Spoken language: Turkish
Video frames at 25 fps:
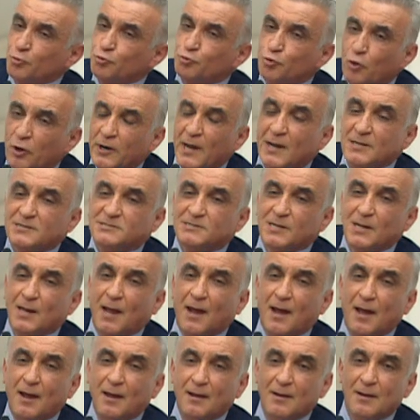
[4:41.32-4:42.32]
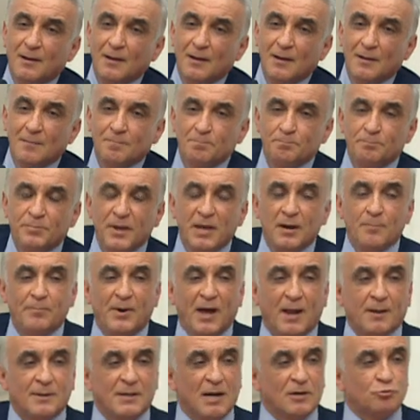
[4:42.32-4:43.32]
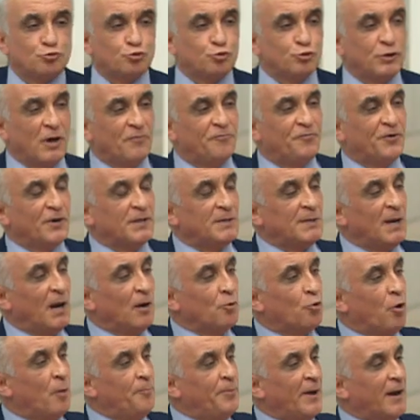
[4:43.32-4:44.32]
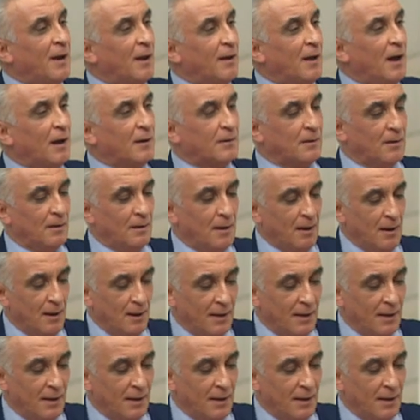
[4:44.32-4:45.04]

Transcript: Dolayısıyla bir bardak suda fırtına kopararak